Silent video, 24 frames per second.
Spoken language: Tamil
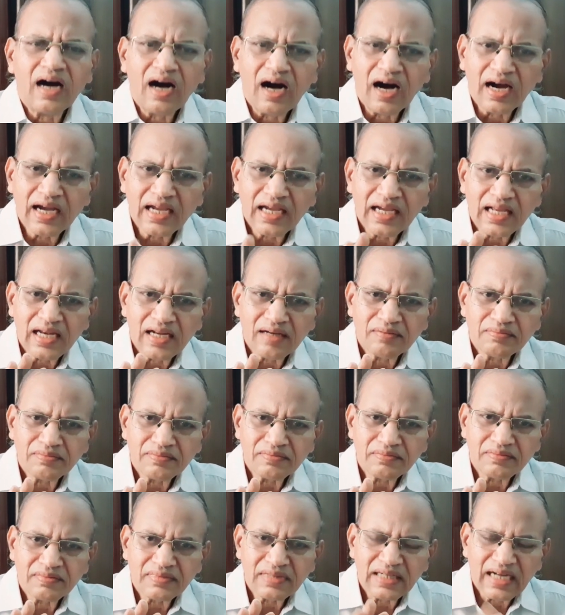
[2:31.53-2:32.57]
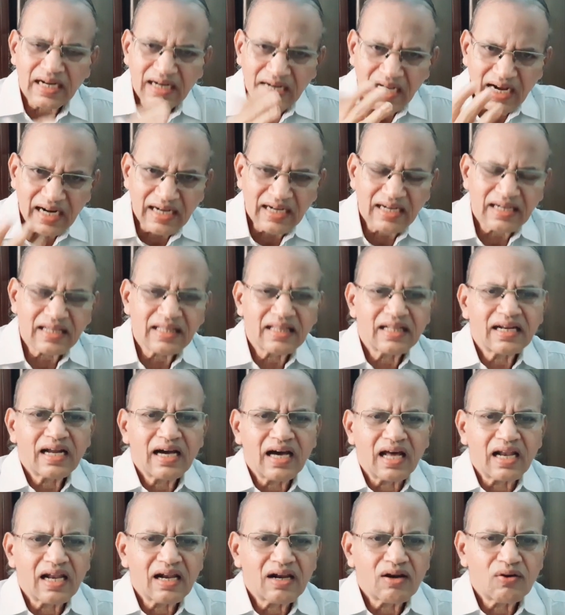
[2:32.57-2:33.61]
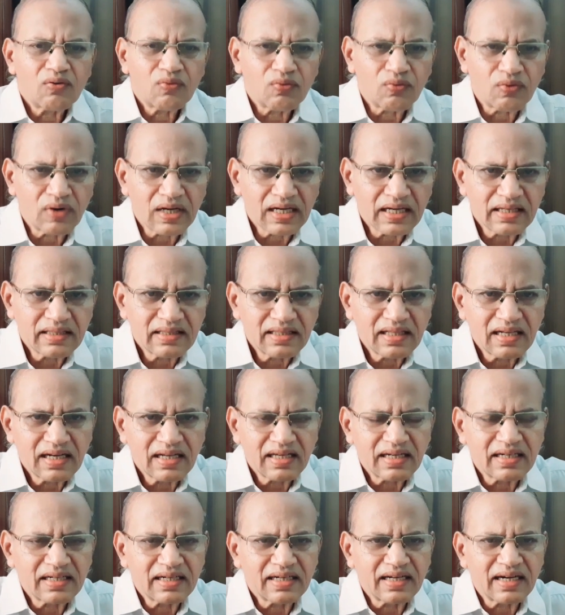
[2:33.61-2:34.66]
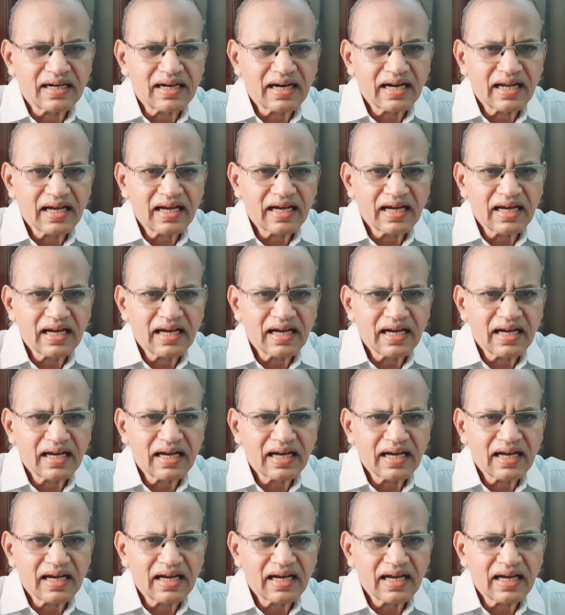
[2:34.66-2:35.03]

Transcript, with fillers: ஆங்கிலம் நான் கற்றதனால் உலகத்தில் இருக்கின்ற